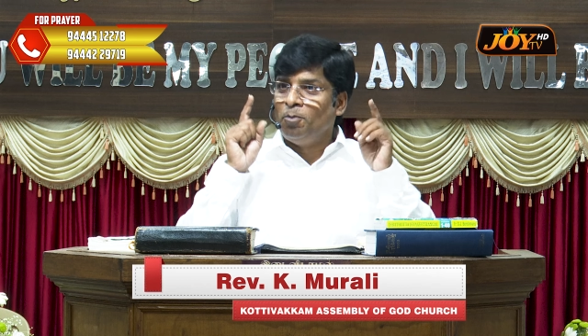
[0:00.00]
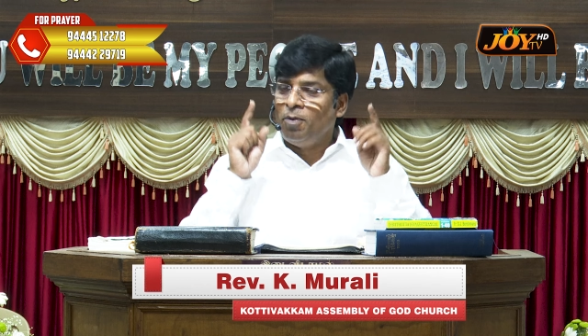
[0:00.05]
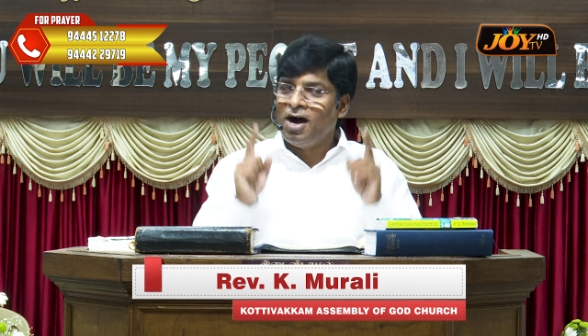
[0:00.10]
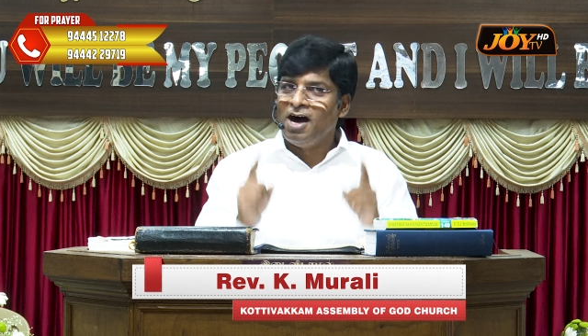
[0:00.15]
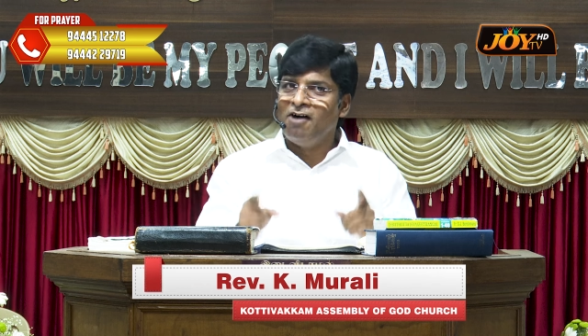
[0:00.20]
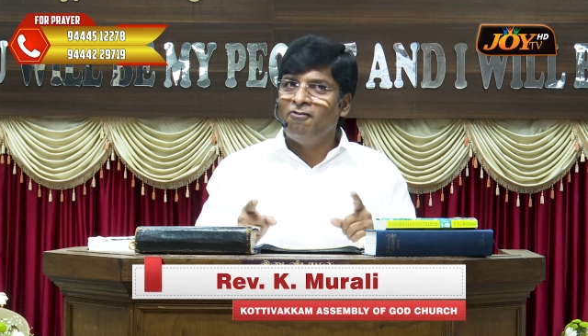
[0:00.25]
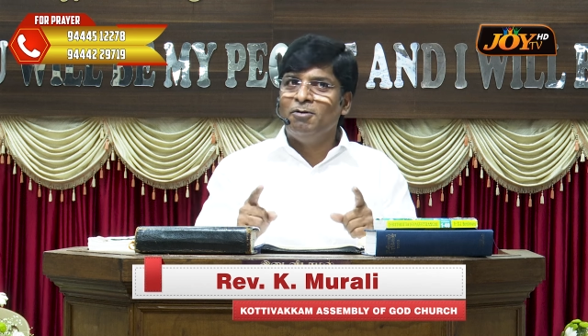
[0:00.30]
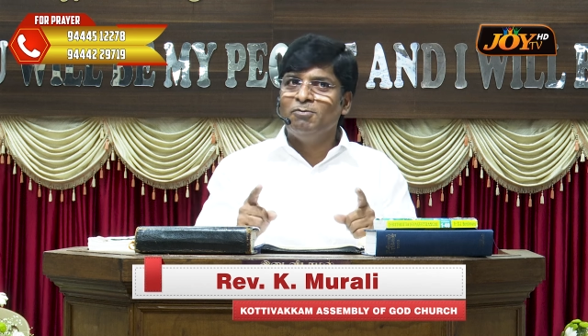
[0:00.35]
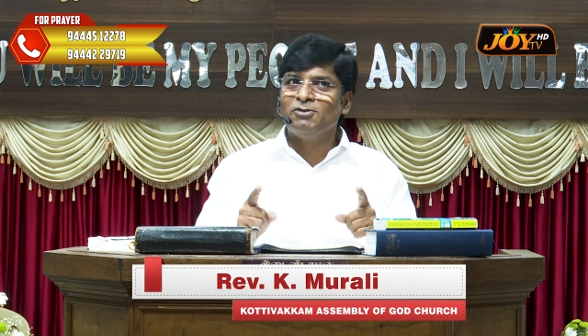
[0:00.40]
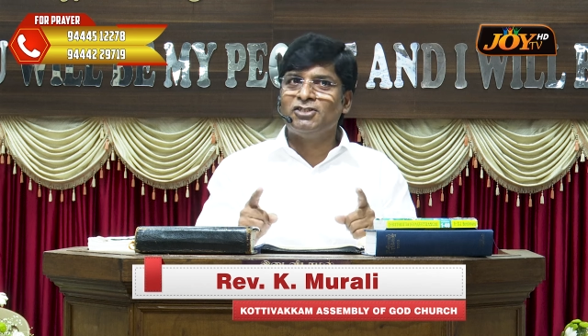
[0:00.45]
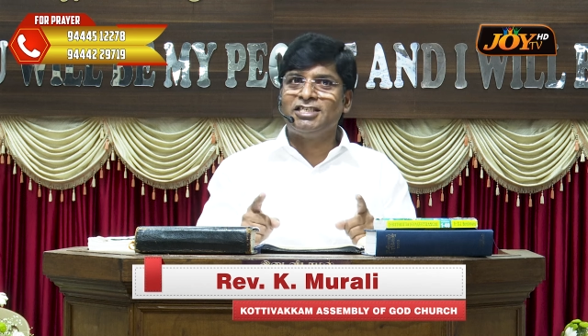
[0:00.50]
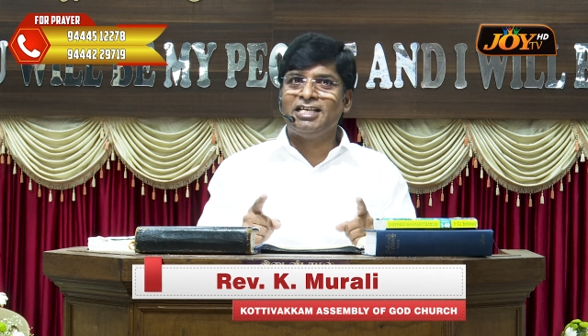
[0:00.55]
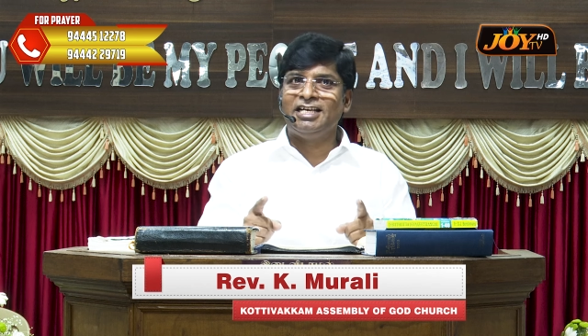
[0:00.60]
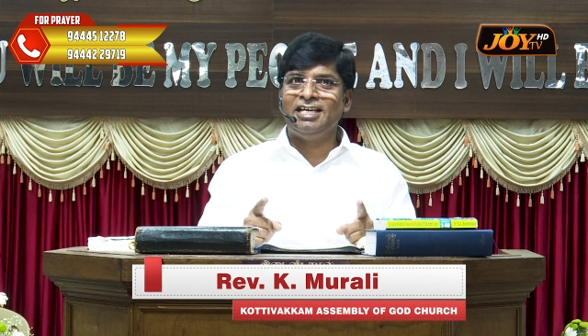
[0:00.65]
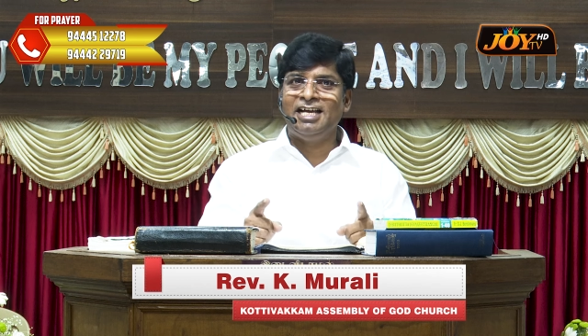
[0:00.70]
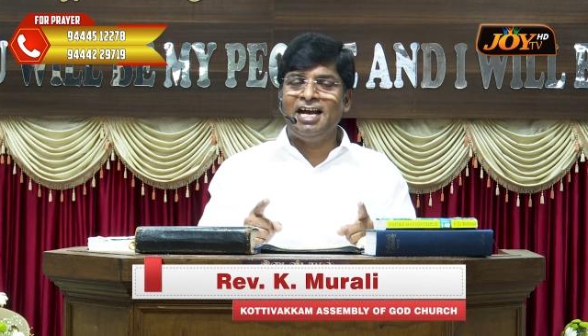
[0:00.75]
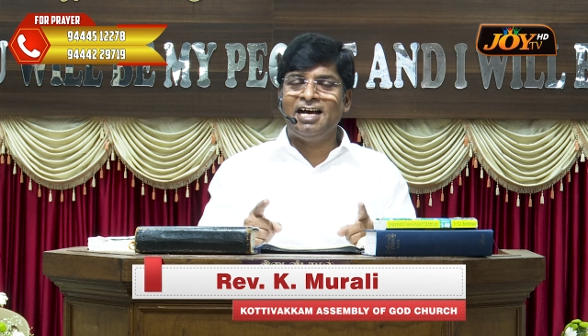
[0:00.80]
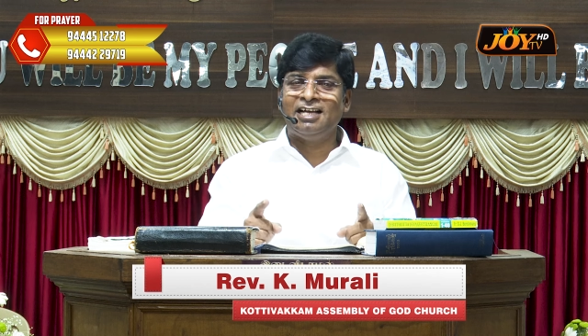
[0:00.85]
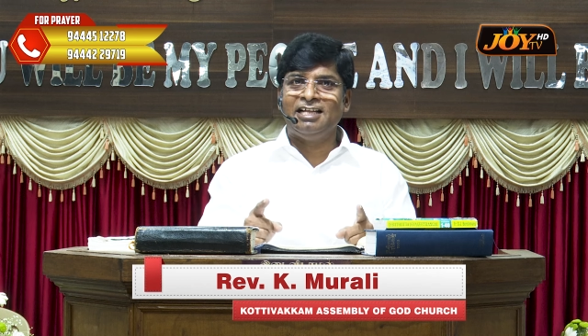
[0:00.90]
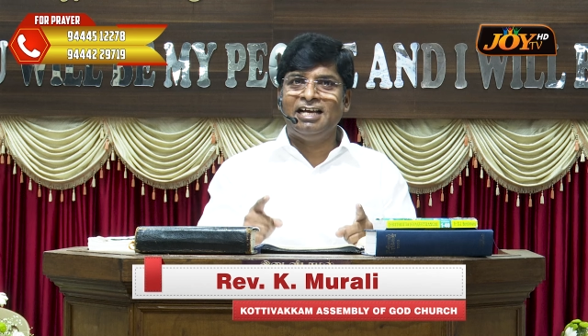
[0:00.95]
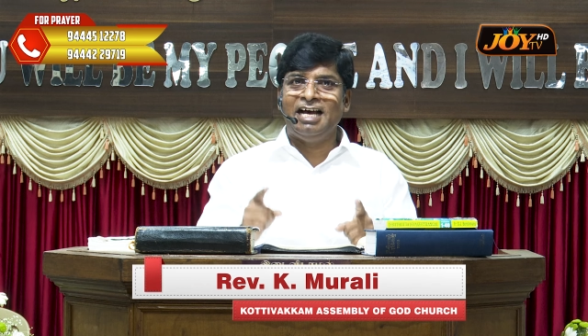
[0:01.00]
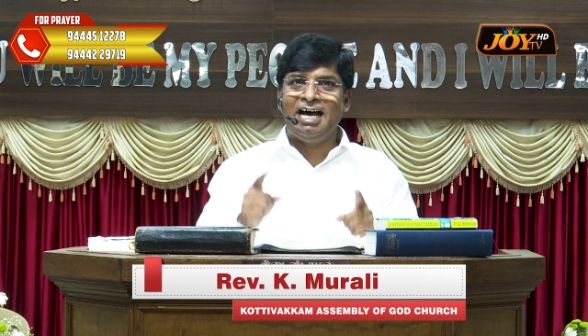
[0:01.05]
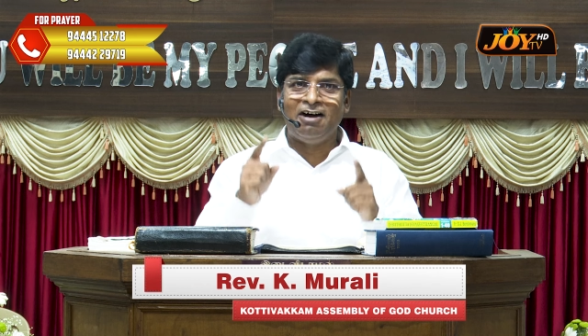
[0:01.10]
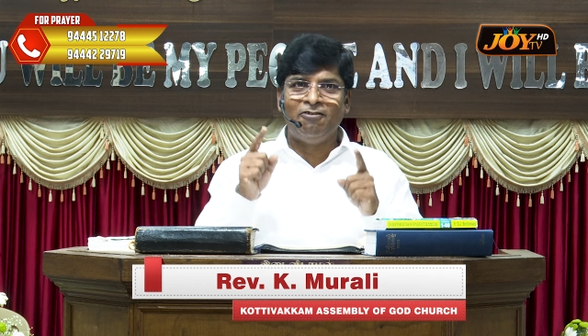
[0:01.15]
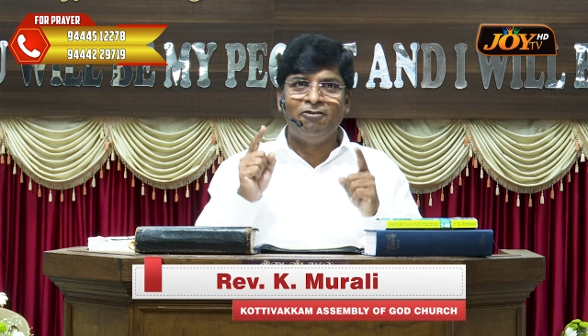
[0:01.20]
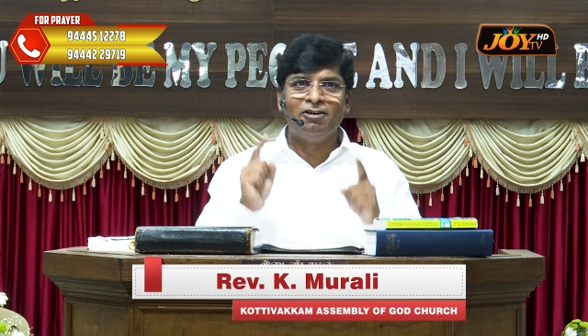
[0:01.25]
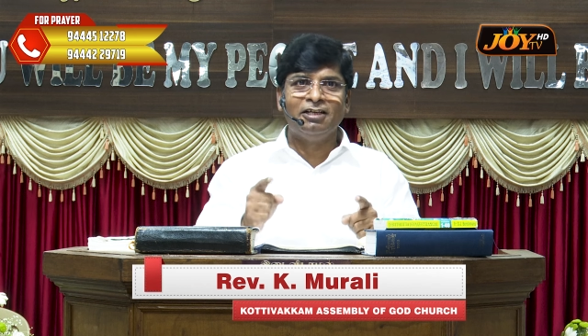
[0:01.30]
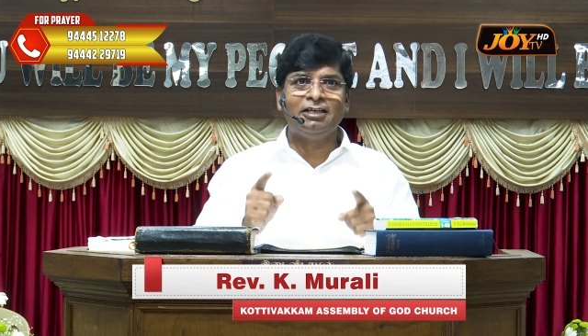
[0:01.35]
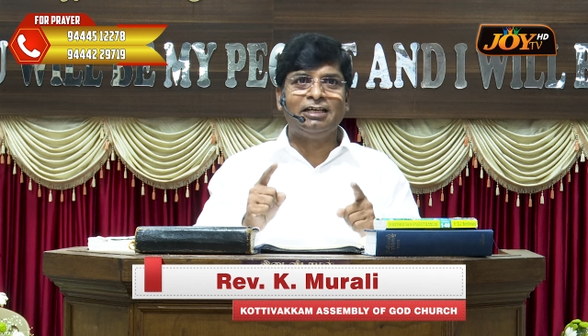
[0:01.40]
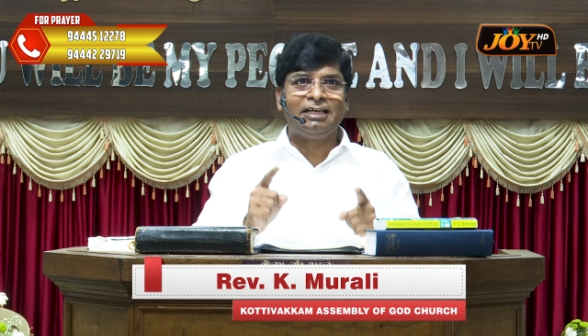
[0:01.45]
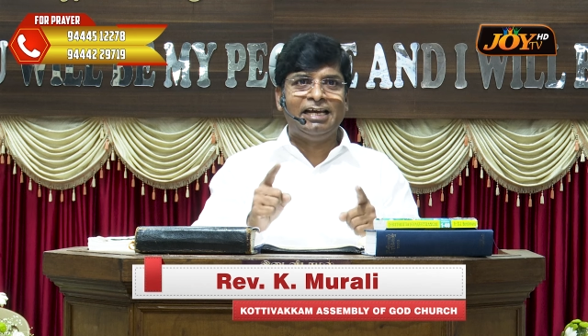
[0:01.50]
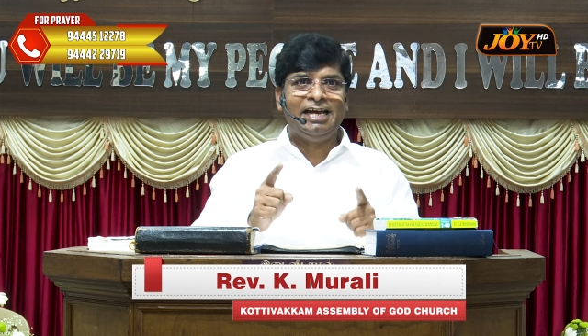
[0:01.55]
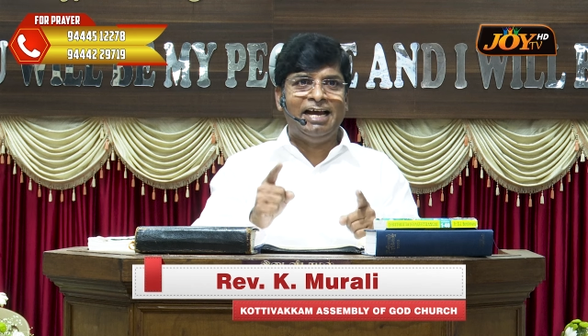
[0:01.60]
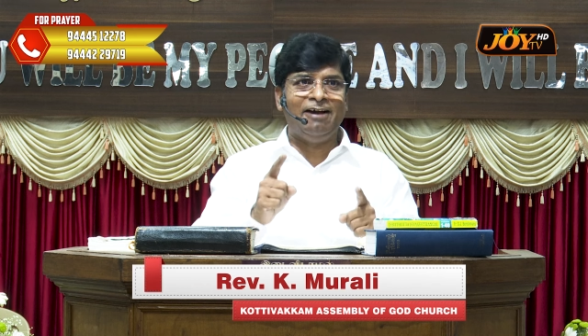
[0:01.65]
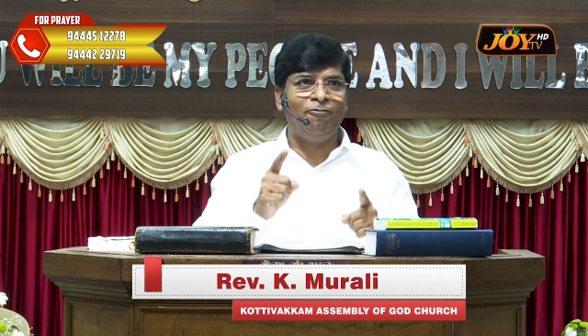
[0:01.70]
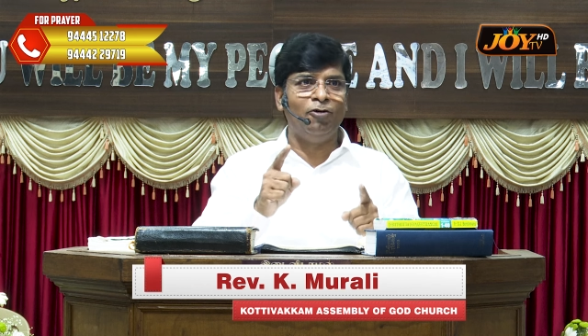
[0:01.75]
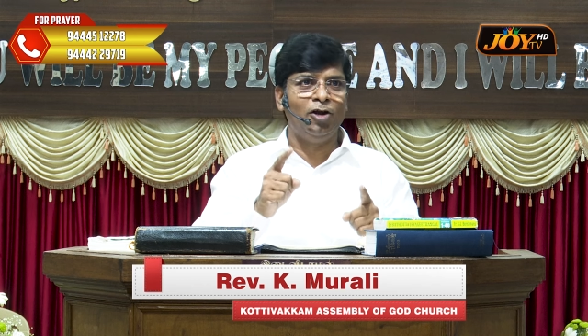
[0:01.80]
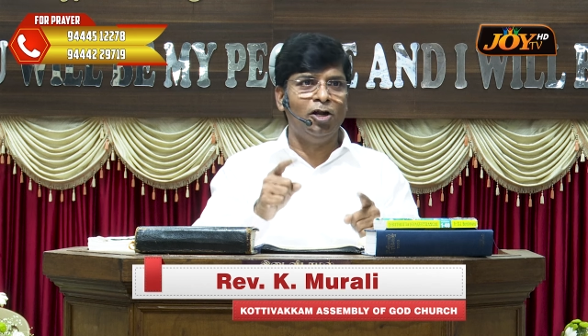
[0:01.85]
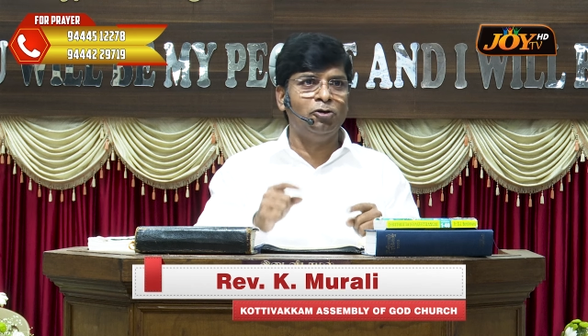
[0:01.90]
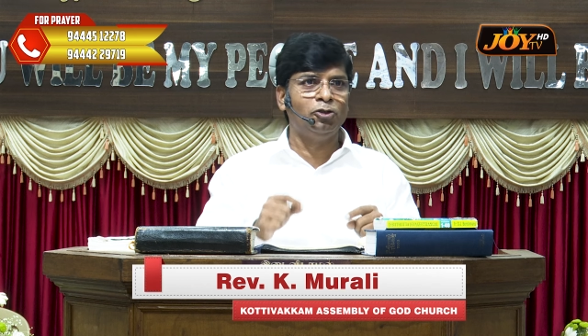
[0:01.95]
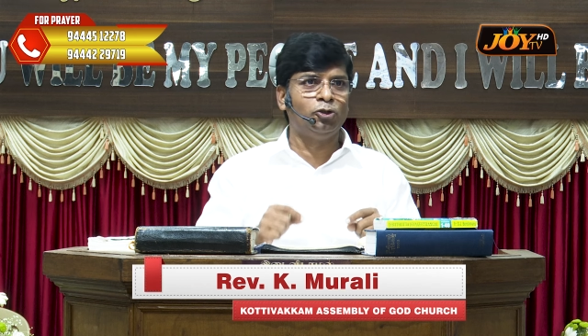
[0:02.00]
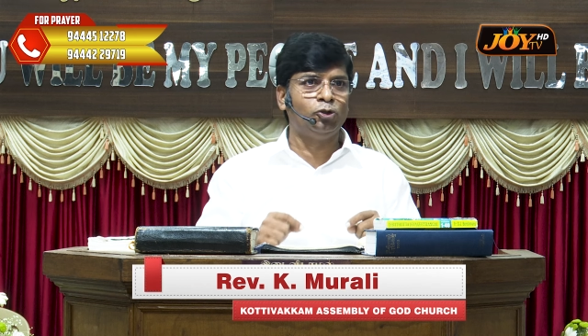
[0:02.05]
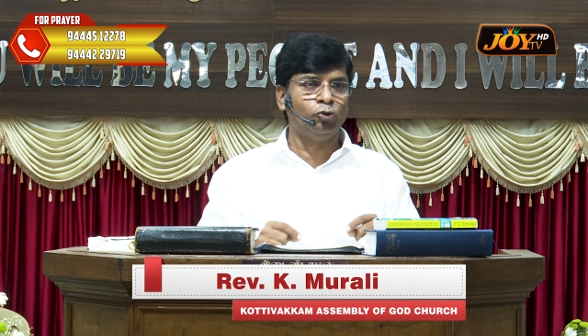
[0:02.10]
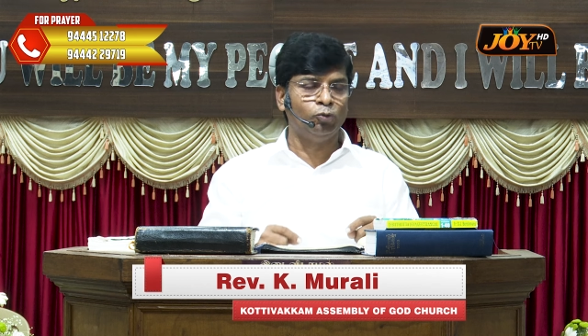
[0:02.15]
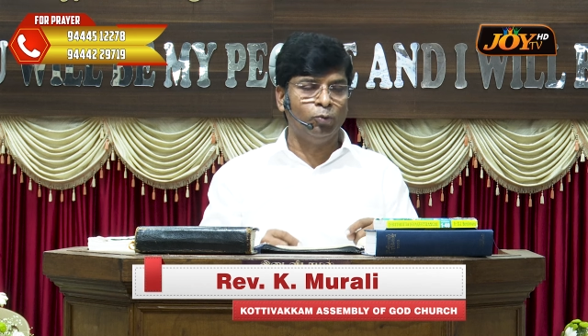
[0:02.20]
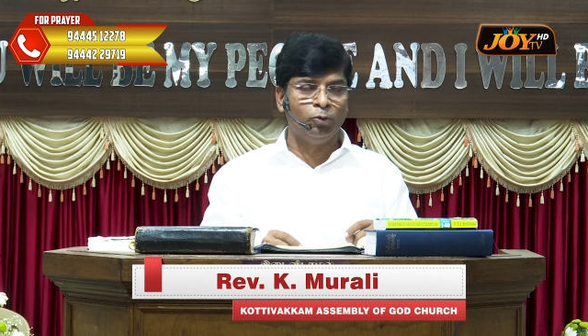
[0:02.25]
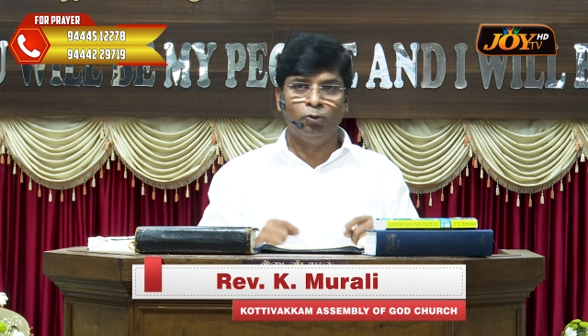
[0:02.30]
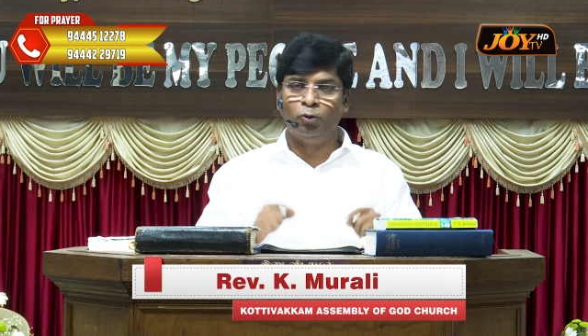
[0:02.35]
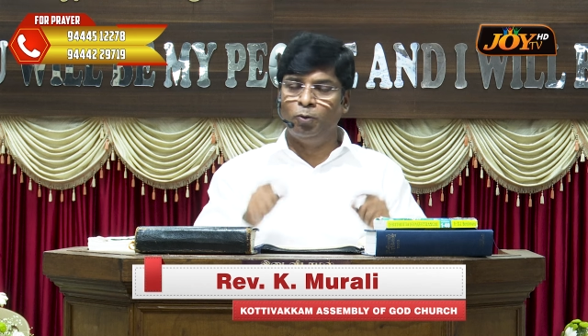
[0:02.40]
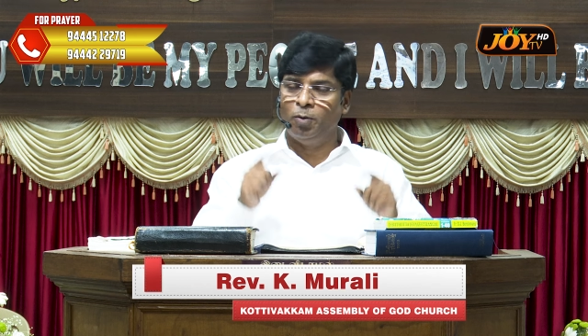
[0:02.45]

பாவம் செய்யாத அவருக்கே அவ்வளவு து